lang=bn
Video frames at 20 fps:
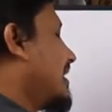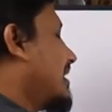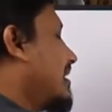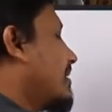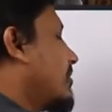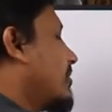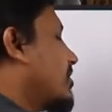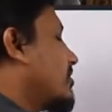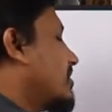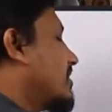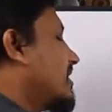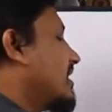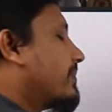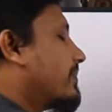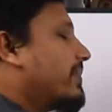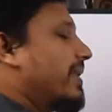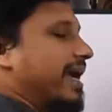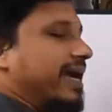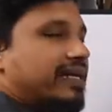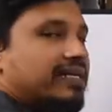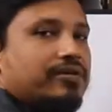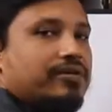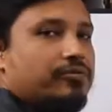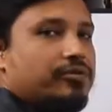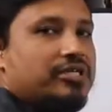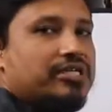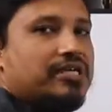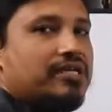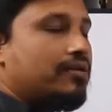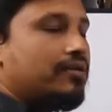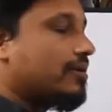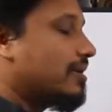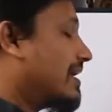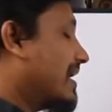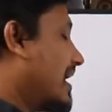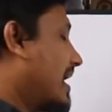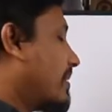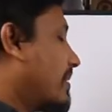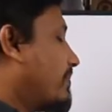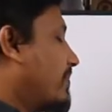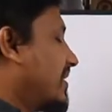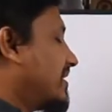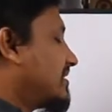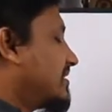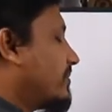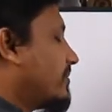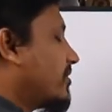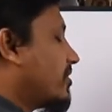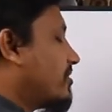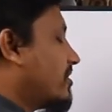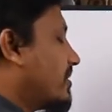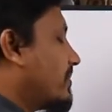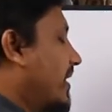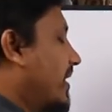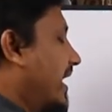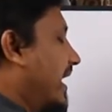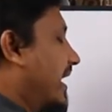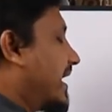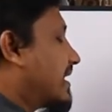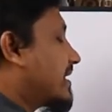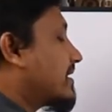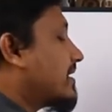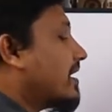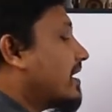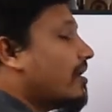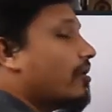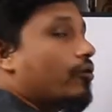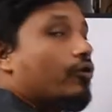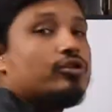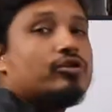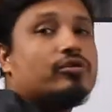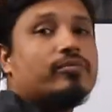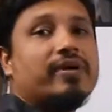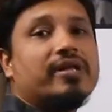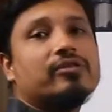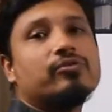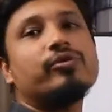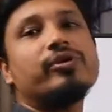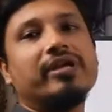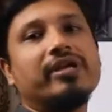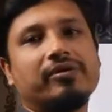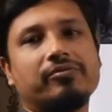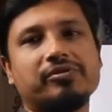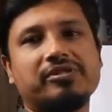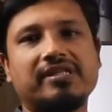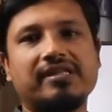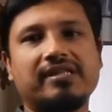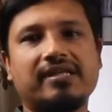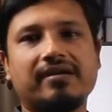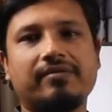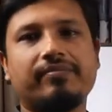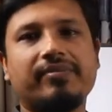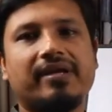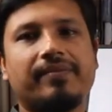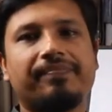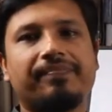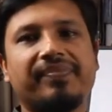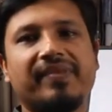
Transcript: চার নম্বরতে থাকবে একটা কোয়েশন আর পাঁচ নম্বরে থাকবে একটা অথবা দুইটা কোয়েশন থাকবে